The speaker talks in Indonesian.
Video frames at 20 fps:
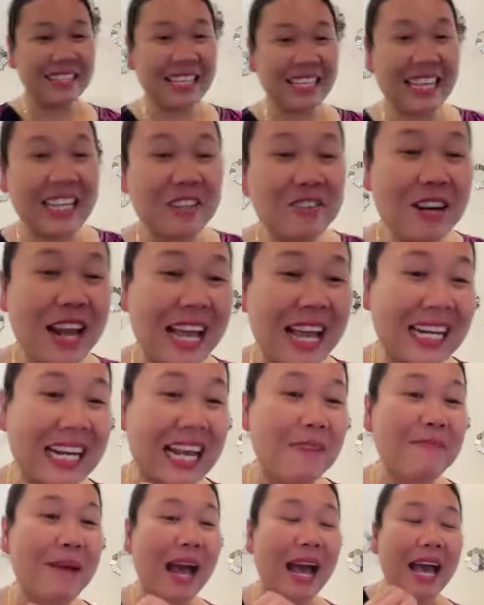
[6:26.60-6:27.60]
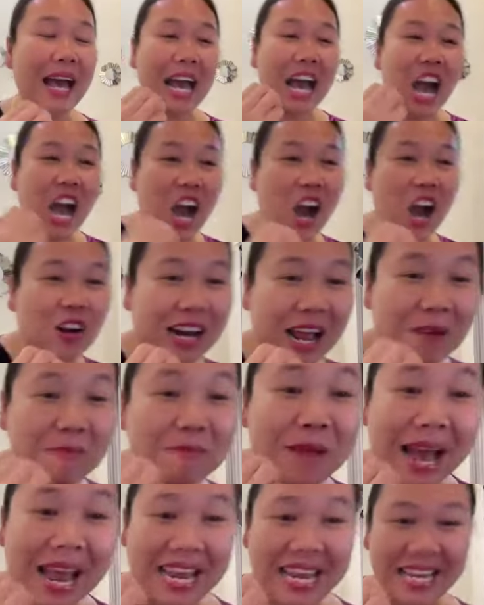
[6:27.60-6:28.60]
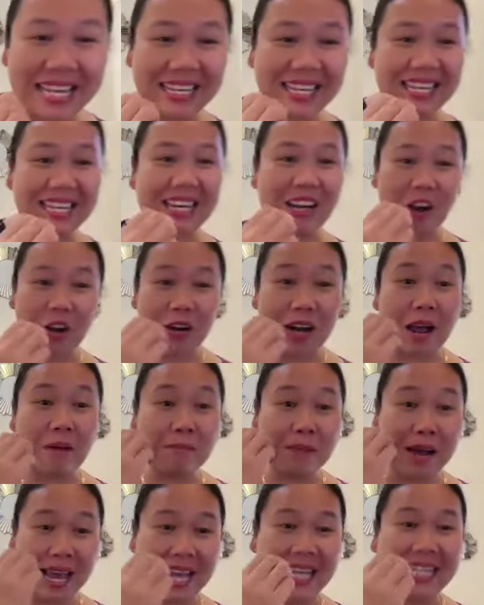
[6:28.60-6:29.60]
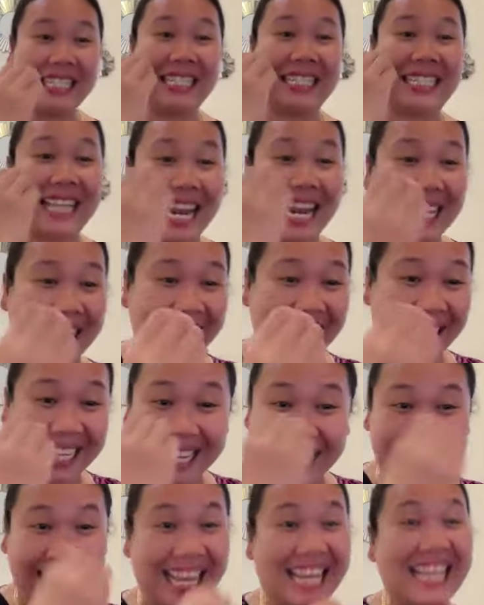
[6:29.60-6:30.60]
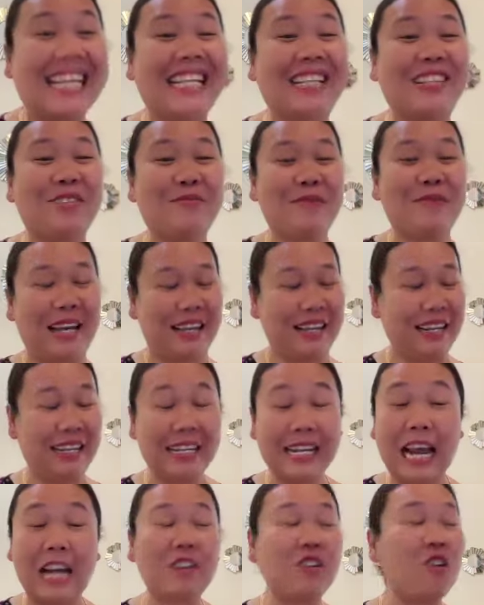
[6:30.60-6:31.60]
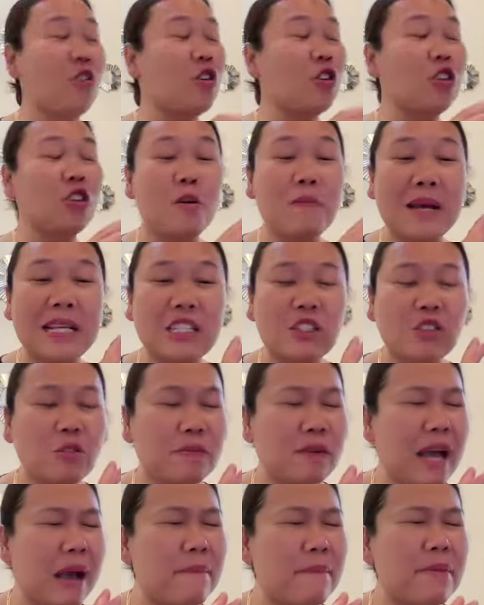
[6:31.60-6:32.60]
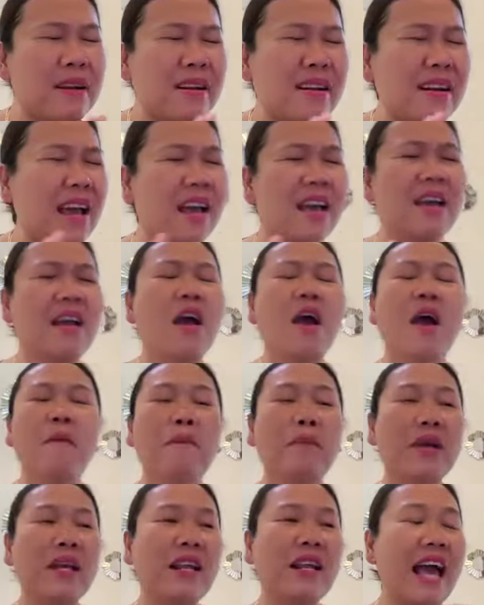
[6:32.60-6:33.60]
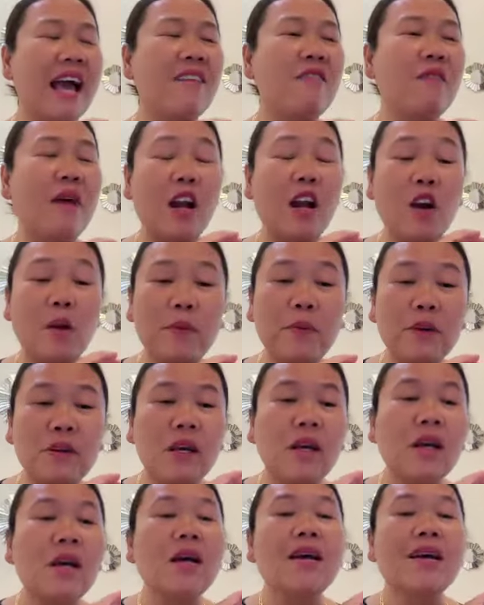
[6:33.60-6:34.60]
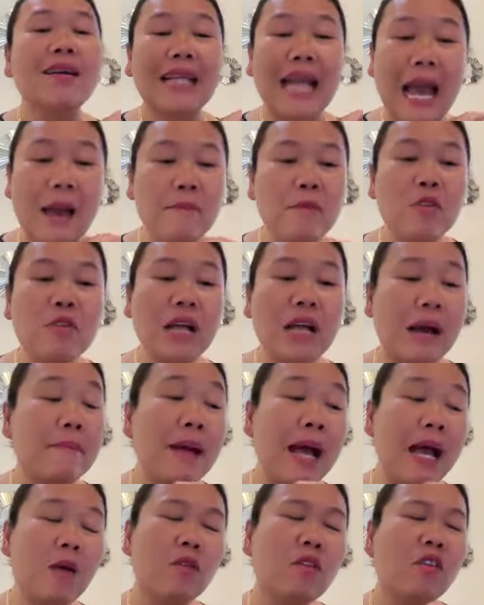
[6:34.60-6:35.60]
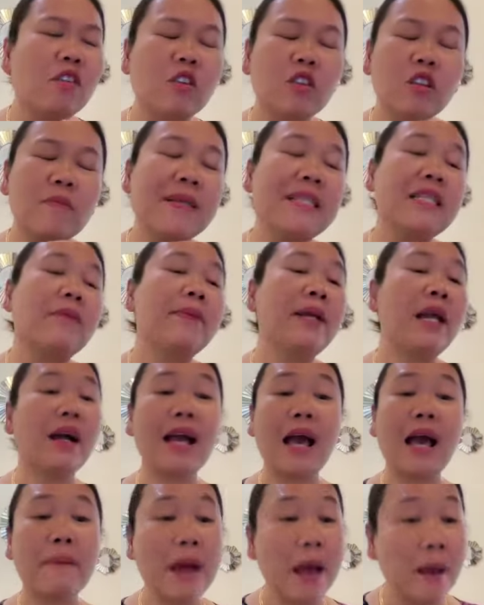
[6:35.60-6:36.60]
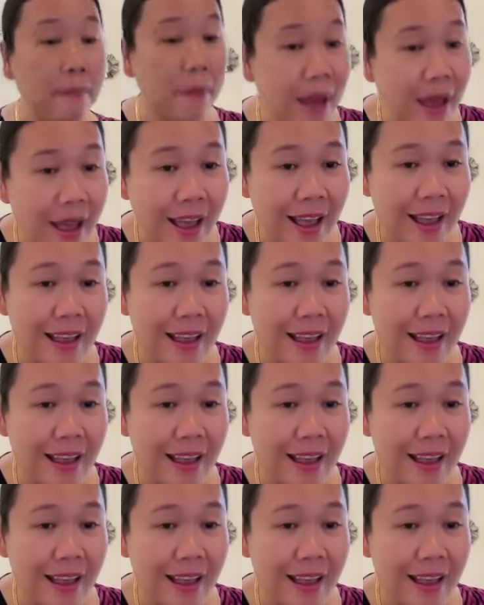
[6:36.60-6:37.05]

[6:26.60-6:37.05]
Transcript: Itulah kenapa enggak orang baik, orang baik disakiti ya kayak gitu, Mbak. Dan Koko Thomas itu nggak pernah iya, ya, ya, bilang walaupun kamu nggak mau, Koko Thomas bilang nggak apa-apa.